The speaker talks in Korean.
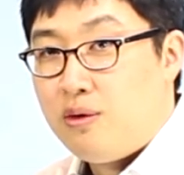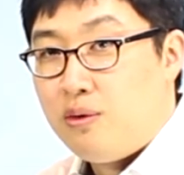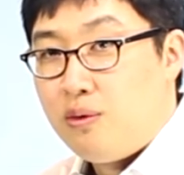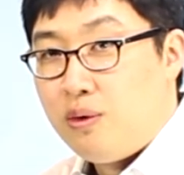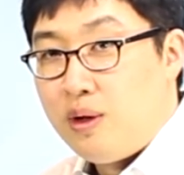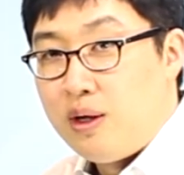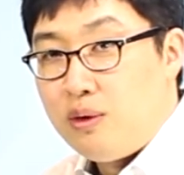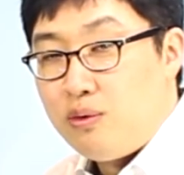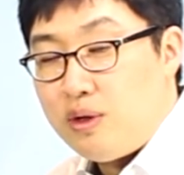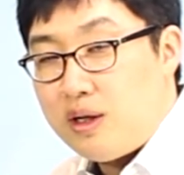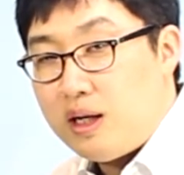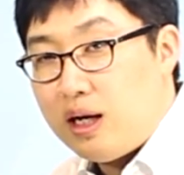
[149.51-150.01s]
왜
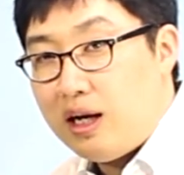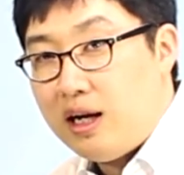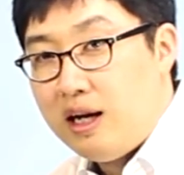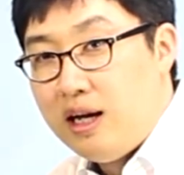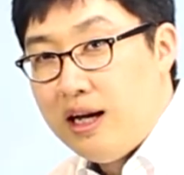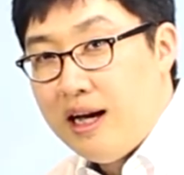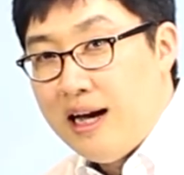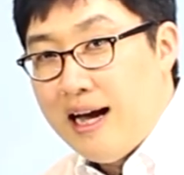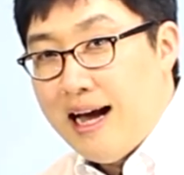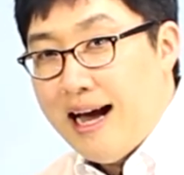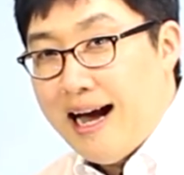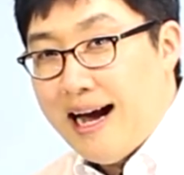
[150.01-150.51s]
우리가
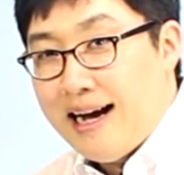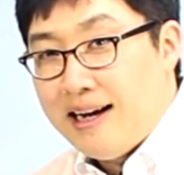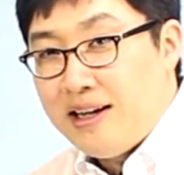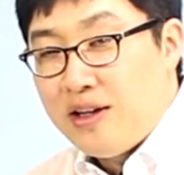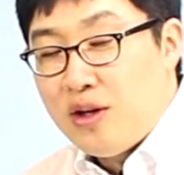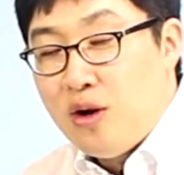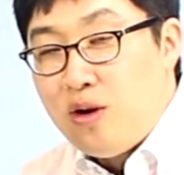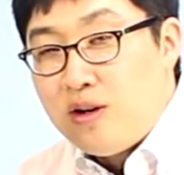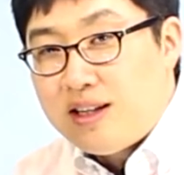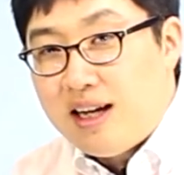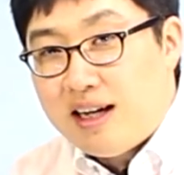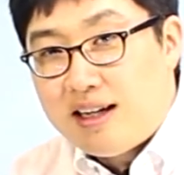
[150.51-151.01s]

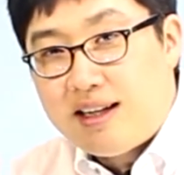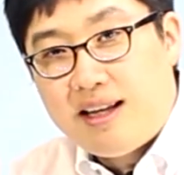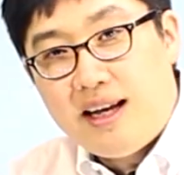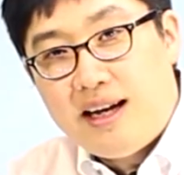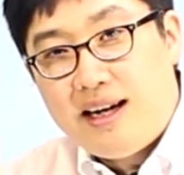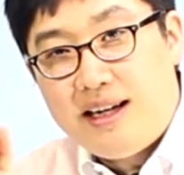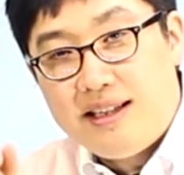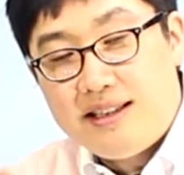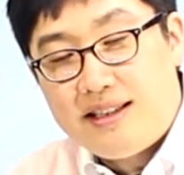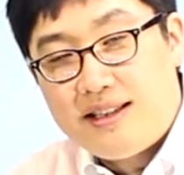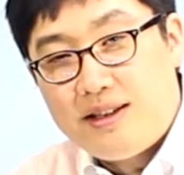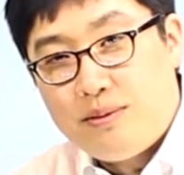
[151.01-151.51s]

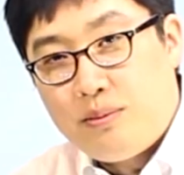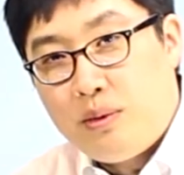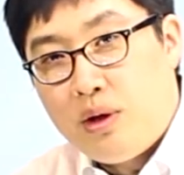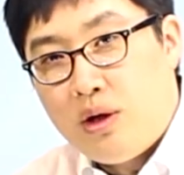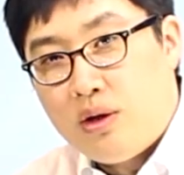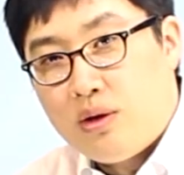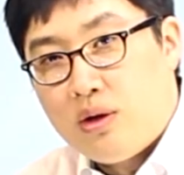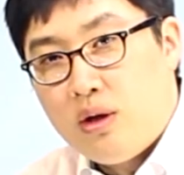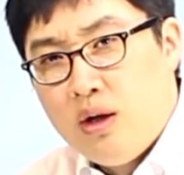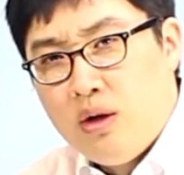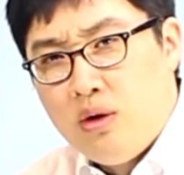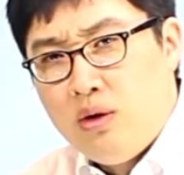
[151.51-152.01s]
안경닦개가
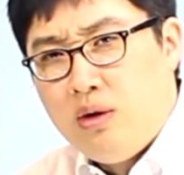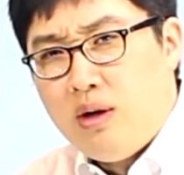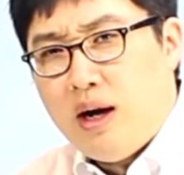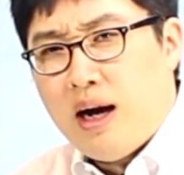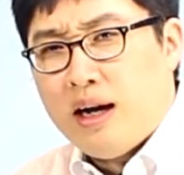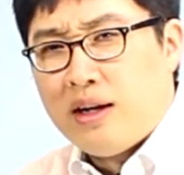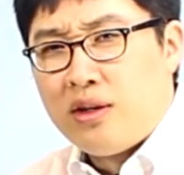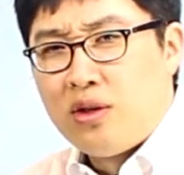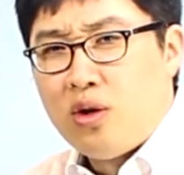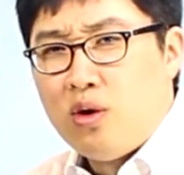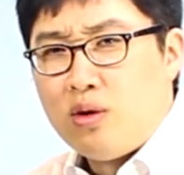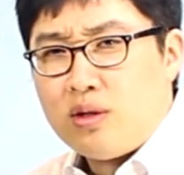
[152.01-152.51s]
있으면 어,
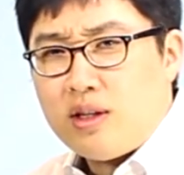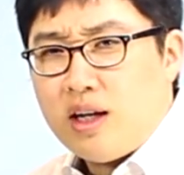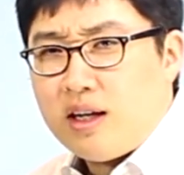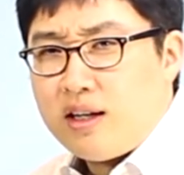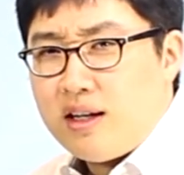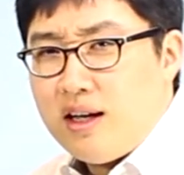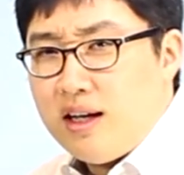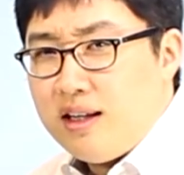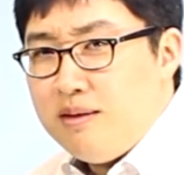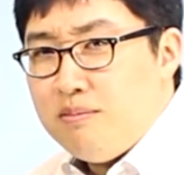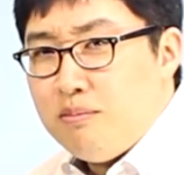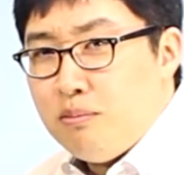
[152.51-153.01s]

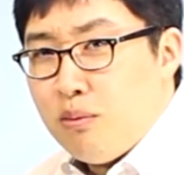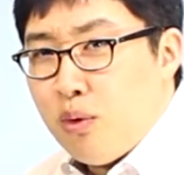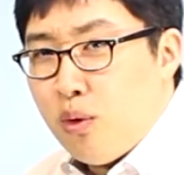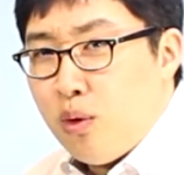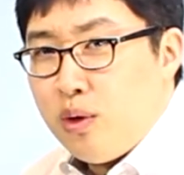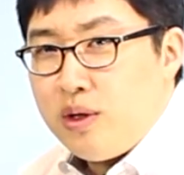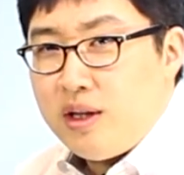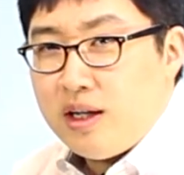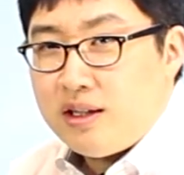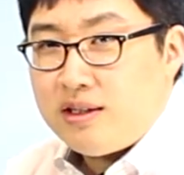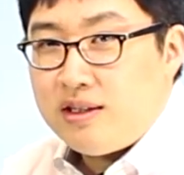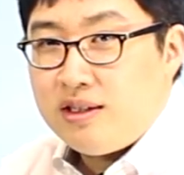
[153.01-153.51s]
안경닦개는
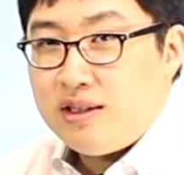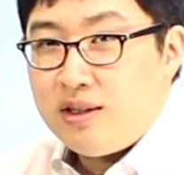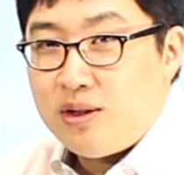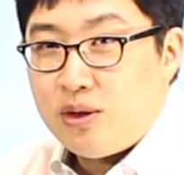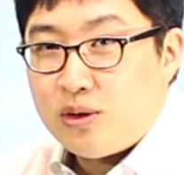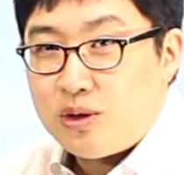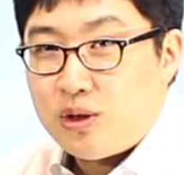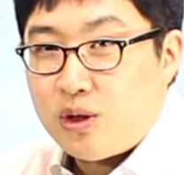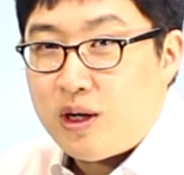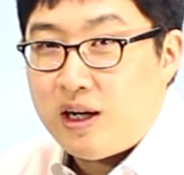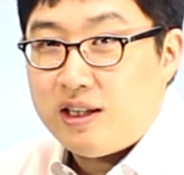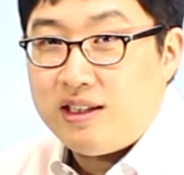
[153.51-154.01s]
뭐에다 쓰는
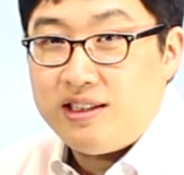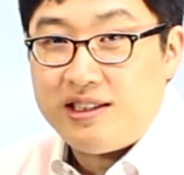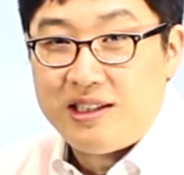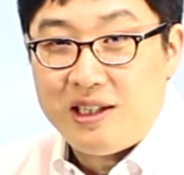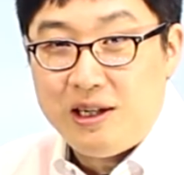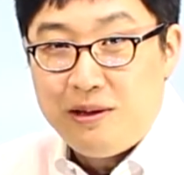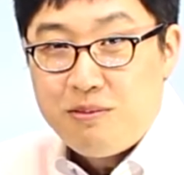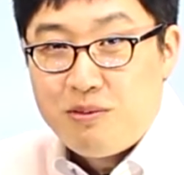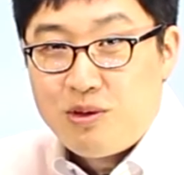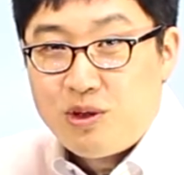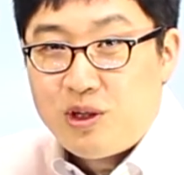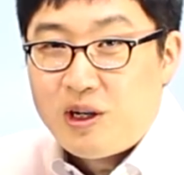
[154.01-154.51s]
거죠? 라는
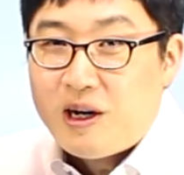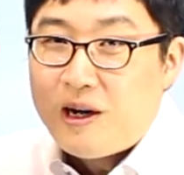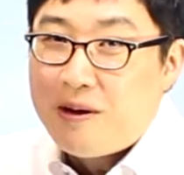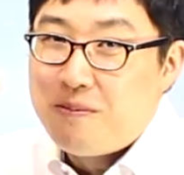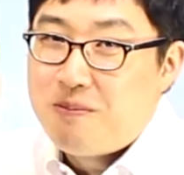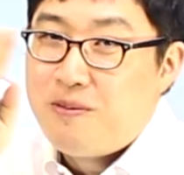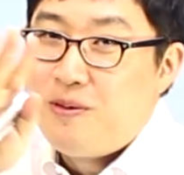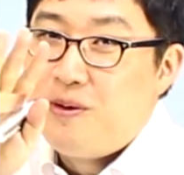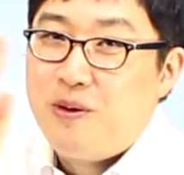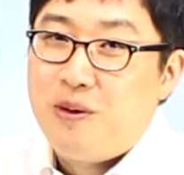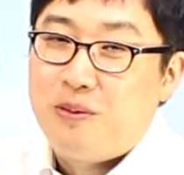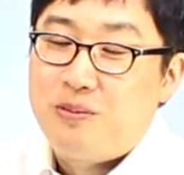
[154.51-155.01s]
질문을 할
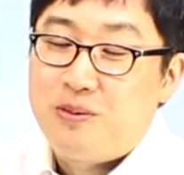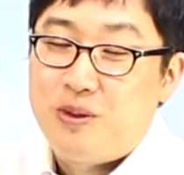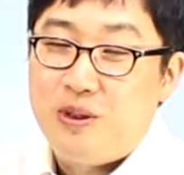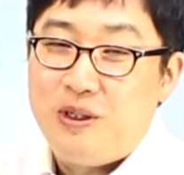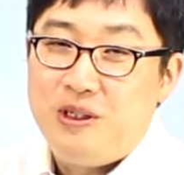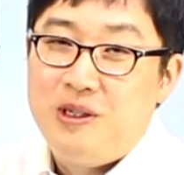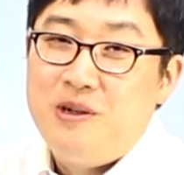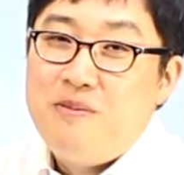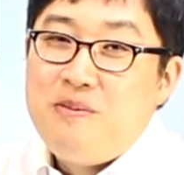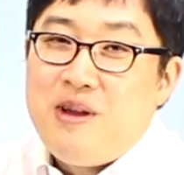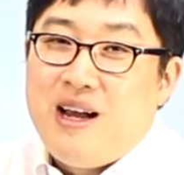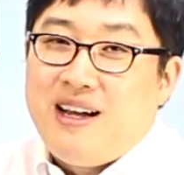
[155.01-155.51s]
필요가 없죠.
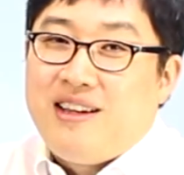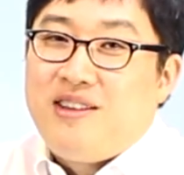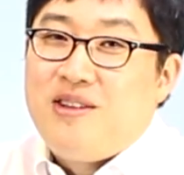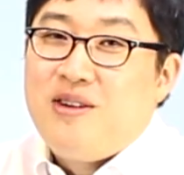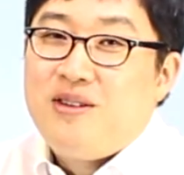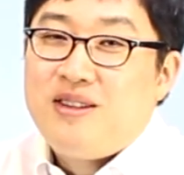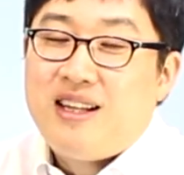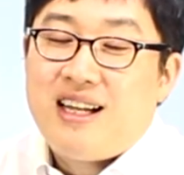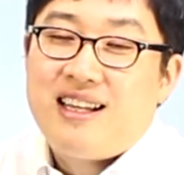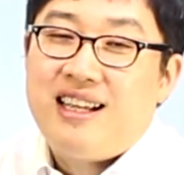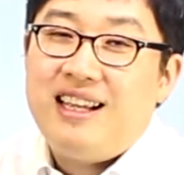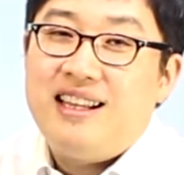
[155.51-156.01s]
이름이
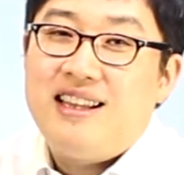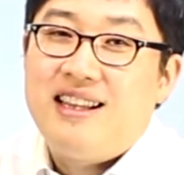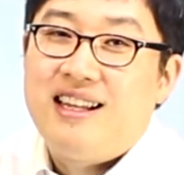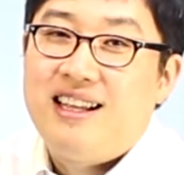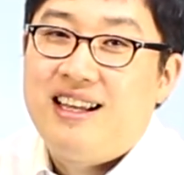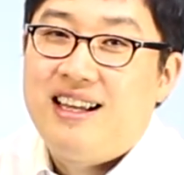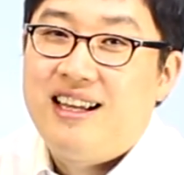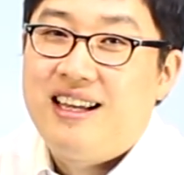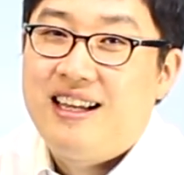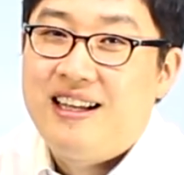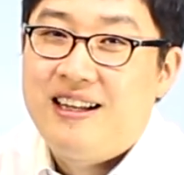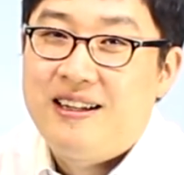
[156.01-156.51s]

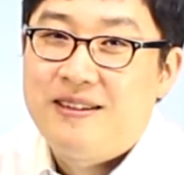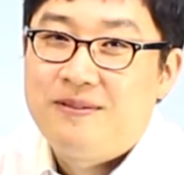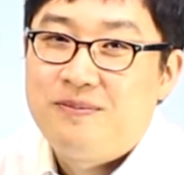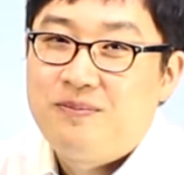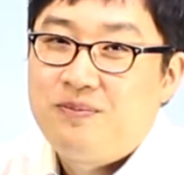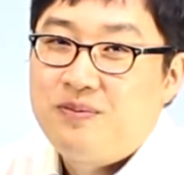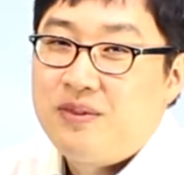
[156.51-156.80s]
안경닦개인데